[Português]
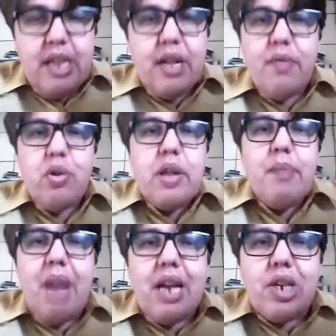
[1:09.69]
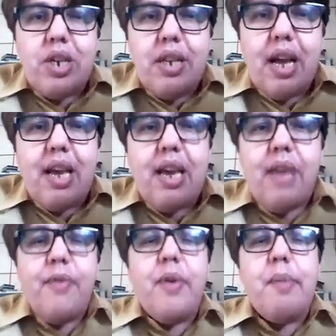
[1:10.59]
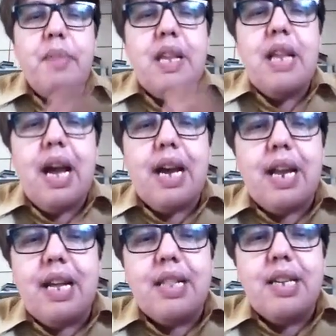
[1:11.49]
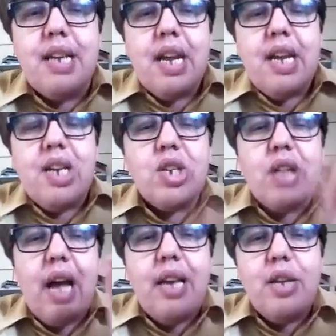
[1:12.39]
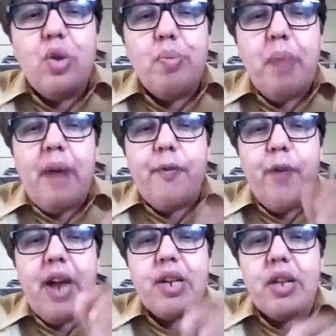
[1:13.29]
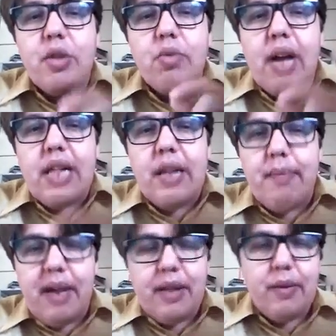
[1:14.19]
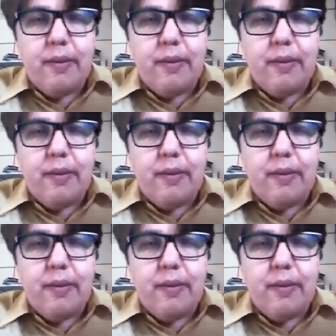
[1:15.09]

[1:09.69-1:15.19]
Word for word: Então você imagina que família grande está indo para a festa de um casamento.